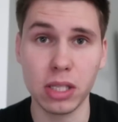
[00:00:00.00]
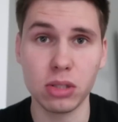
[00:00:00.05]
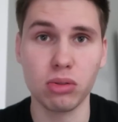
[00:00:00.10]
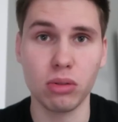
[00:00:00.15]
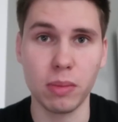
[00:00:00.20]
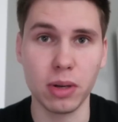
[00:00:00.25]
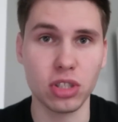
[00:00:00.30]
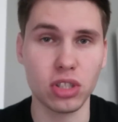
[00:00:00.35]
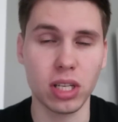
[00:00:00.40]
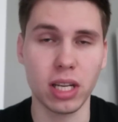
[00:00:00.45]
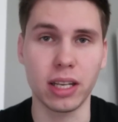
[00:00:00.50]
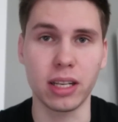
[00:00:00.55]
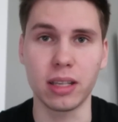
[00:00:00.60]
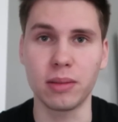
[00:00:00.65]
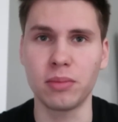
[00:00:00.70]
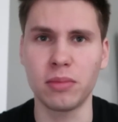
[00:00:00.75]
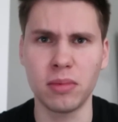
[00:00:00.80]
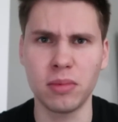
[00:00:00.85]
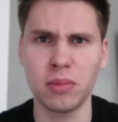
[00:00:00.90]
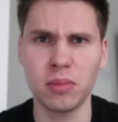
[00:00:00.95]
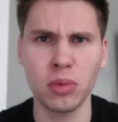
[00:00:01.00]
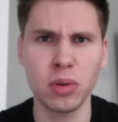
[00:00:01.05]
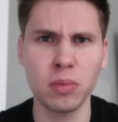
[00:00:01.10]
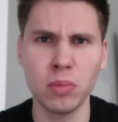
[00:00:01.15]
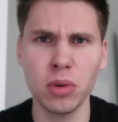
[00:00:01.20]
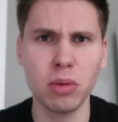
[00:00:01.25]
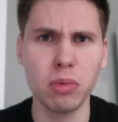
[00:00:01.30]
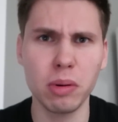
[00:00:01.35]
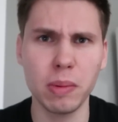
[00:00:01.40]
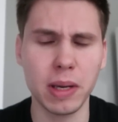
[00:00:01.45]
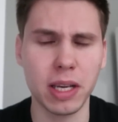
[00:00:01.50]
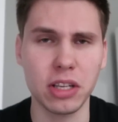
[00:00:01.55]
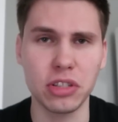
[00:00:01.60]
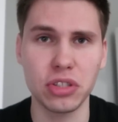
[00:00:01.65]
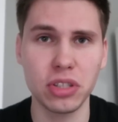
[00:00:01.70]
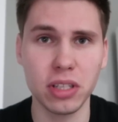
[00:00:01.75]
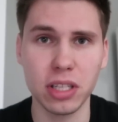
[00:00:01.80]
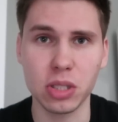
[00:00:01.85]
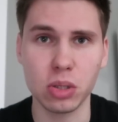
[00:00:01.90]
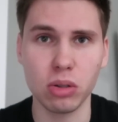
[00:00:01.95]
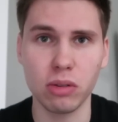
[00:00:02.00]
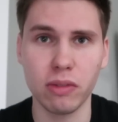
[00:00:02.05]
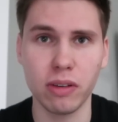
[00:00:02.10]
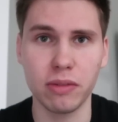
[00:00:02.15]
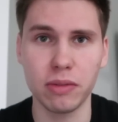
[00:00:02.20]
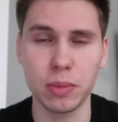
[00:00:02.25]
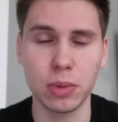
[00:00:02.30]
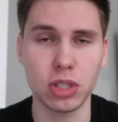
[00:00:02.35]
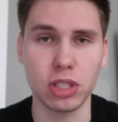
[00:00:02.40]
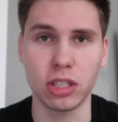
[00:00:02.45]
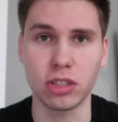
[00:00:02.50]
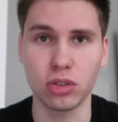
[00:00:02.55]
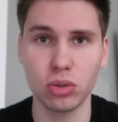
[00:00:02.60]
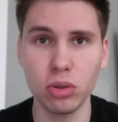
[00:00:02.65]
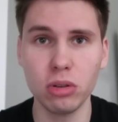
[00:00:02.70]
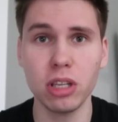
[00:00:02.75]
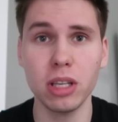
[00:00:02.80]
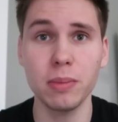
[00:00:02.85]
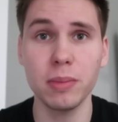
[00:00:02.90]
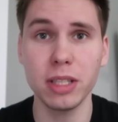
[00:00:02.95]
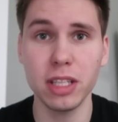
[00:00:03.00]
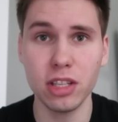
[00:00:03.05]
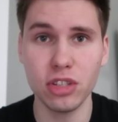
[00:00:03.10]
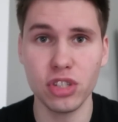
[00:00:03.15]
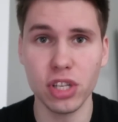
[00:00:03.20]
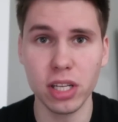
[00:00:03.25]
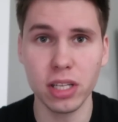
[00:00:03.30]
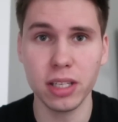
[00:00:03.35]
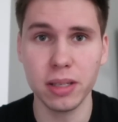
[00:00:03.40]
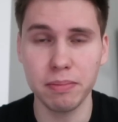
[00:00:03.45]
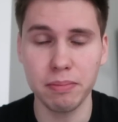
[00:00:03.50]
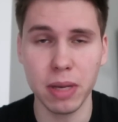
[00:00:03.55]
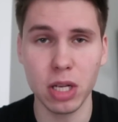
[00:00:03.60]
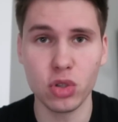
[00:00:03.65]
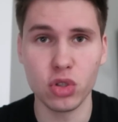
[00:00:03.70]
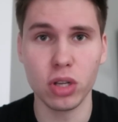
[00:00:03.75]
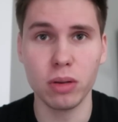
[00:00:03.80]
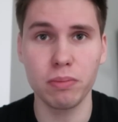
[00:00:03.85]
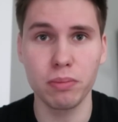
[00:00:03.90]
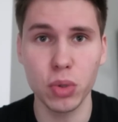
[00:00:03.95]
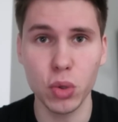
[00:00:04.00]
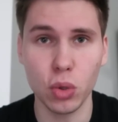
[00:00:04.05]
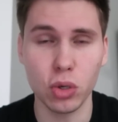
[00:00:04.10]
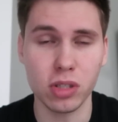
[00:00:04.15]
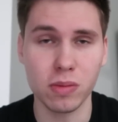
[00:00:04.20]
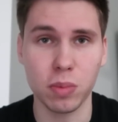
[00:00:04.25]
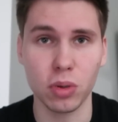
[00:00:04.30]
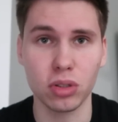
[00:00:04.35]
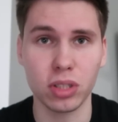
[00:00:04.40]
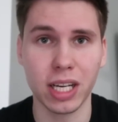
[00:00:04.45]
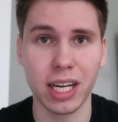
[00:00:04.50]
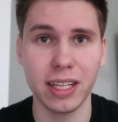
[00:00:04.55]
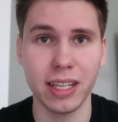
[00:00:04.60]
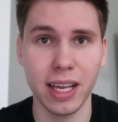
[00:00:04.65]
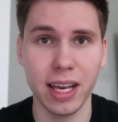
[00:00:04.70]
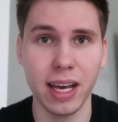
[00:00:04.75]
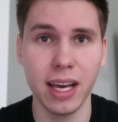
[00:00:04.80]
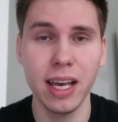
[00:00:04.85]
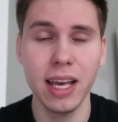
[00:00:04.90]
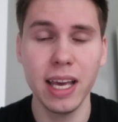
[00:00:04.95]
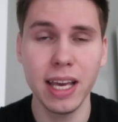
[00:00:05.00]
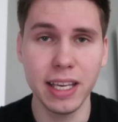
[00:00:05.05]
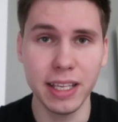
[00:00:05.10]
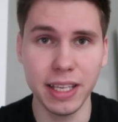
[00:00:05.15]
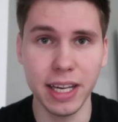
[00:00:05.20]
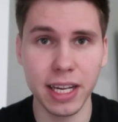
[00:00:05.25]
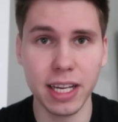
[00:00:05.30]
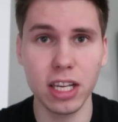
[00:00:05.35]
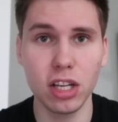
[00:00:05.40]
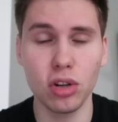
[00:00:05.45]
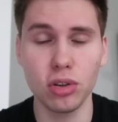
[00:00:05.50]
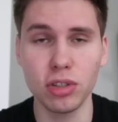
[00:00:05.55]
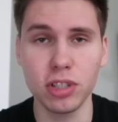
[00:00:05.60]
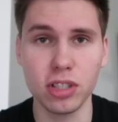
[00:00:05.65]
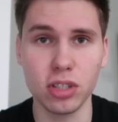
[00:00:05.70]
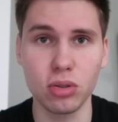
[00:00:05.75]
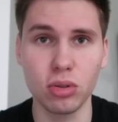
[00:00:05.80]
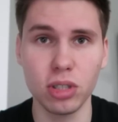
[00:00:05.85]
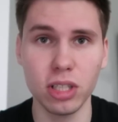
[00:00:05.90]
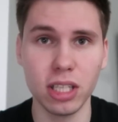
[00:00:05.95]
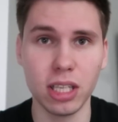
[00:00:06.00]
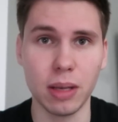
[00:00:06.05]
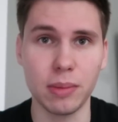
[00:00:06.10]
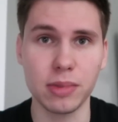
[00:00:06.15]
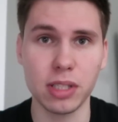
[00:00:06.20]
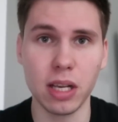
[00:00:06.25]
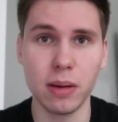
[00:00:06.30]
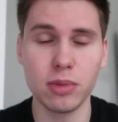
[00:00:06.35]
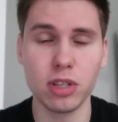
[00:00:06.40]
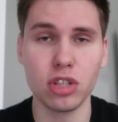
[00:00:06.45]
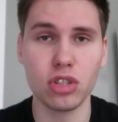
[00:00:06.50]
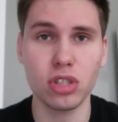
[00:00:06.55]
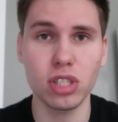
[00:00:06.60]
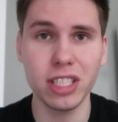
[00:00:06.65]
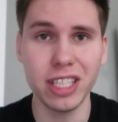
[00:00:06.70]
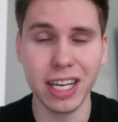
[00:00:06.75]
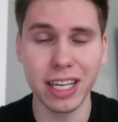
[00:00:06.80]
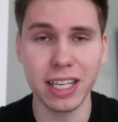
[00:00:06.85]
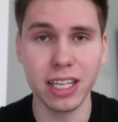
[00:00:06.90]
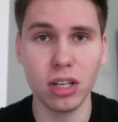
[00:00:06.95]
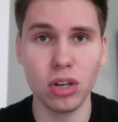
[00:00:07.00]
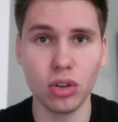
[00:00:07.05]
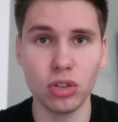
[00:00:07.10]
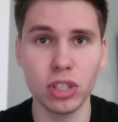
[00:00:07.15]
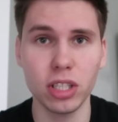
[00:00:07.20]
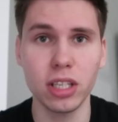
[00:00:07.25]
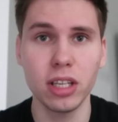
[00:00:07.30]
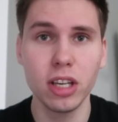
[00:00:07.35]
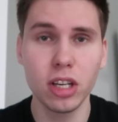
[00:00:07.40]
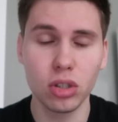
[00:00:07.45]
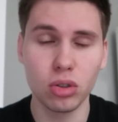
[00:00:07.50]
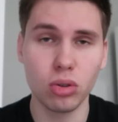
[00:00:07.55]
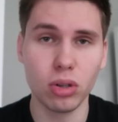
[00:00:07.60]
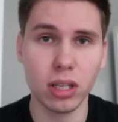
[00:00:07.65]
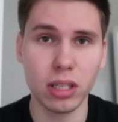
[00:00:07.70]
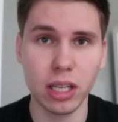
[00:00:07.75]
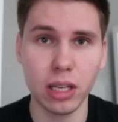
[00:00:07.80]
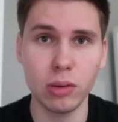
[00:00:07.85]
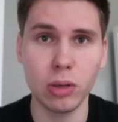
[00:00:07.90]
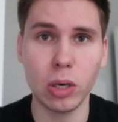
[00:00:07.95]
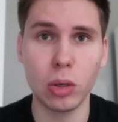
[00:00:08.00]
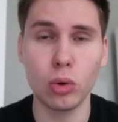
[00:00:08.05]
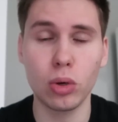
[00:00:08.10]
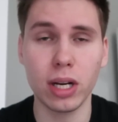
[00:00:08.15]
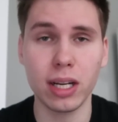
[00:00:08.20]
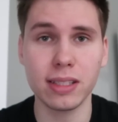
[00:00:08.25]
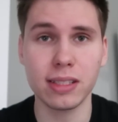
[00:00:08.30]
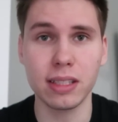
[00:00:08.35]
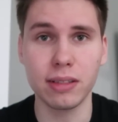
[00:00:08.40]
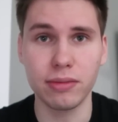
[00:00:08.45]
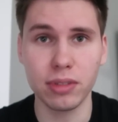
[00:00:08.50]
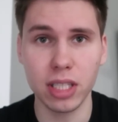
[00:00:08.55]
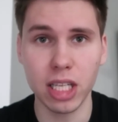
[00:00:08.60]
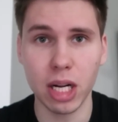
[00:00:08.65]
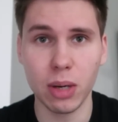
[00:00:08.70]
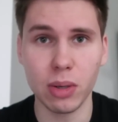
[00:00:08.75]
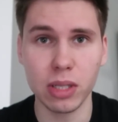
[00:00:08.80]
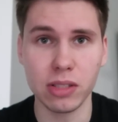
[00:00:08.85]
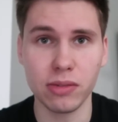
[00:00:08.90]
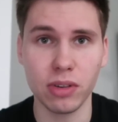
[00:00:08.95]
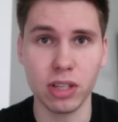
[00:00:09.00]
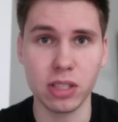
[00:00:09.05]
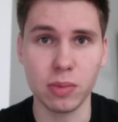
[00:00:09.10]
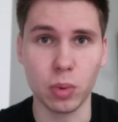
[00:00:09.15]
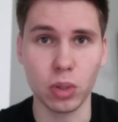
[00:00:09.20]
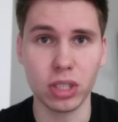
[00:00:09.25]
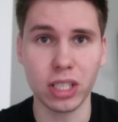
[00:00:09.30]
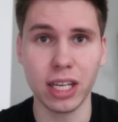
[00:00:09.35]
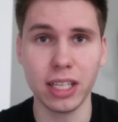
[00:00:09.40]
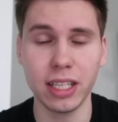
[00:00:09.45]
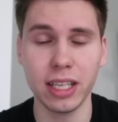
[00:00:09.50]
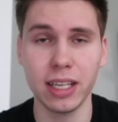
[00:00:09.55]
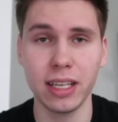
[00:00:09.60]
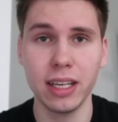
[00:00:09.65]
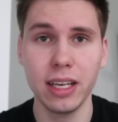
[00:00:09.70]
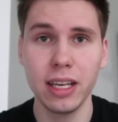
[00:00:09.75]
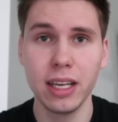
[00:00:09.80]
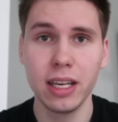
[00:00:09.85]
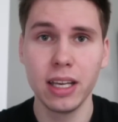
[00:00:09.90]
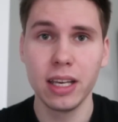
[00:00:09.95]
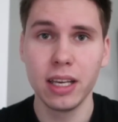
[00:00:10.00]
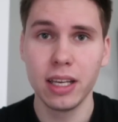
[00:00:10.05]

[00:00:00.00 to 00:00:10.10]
masło maślane. mogłem jakieś inne słowa wymyślać. Drugim niedzielnym meczem było spotkanie Jagieloni z Górnikiem Zabrze, czyli Jagieloni, która na inaugurację wygrała swoje spotkanie